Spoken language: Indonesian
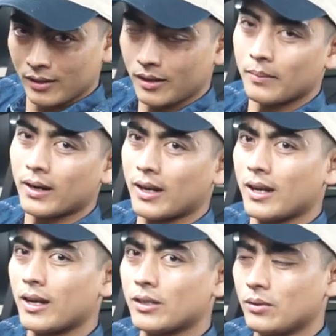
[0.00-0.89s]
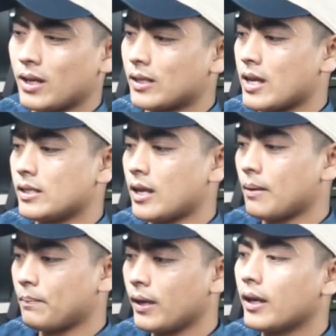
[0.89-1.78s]
Di mana sudah saya
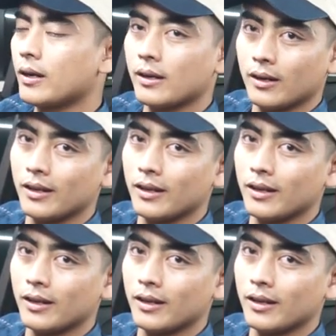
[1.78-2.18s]
siapin